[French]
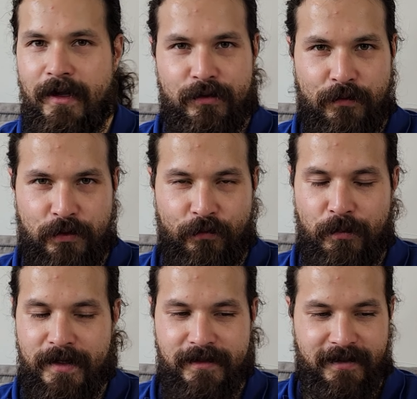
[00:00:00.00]
Sauf si on veut
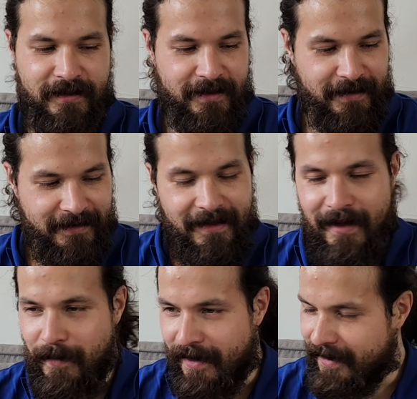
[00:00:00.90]
blesser.
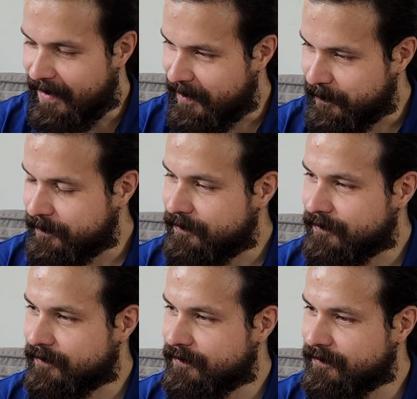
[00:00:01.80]
Mais,
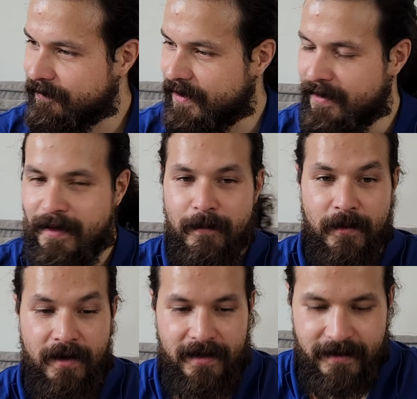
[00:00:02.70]

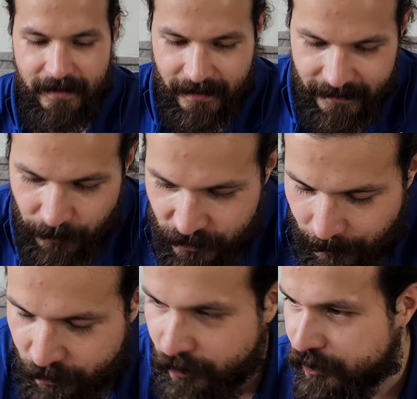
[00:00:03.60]
ouais, le plus
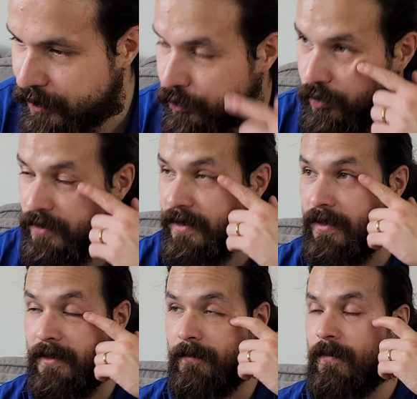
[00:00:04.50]
important, je dis toujours,
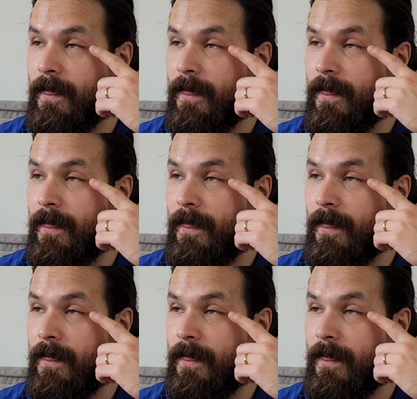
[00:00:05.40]
c'est